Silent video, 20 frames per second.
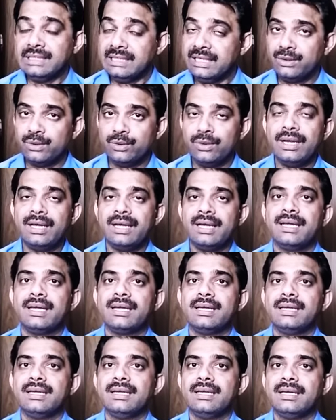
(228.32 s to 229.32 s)
ये रोल है
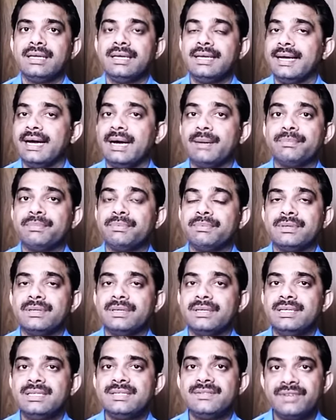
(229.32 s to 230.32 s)
कि आप
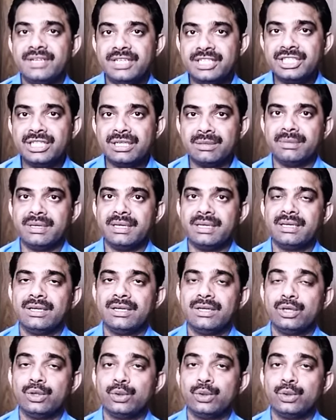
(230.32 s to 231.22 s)
इस फ्रिक्शन में